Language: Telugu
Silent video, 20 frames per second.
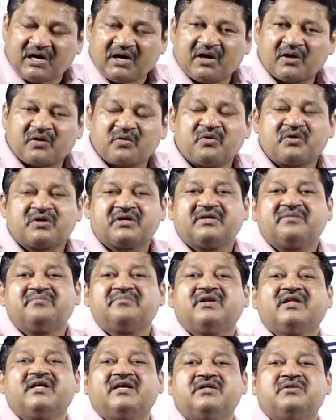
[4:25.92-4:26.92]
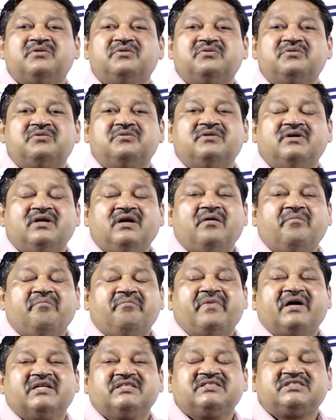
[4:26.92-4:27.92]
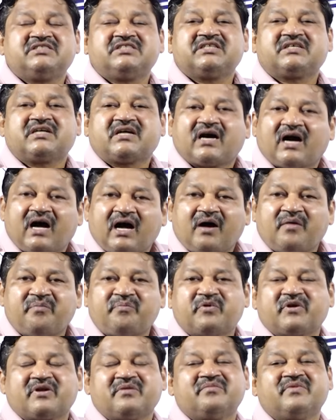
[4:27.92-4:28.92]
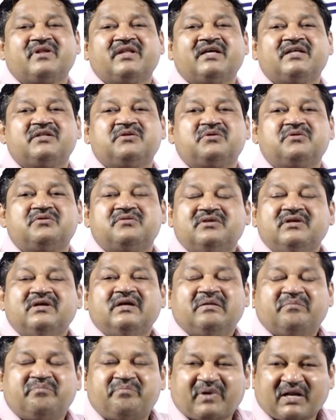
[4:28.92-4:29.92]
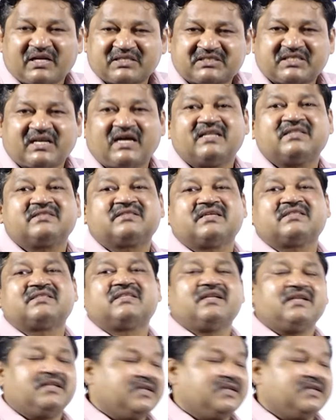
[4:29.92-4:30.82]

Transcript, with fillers: ఆరోగ్యం లేదు మంచి కాపురం లేదు ప్రశాంతత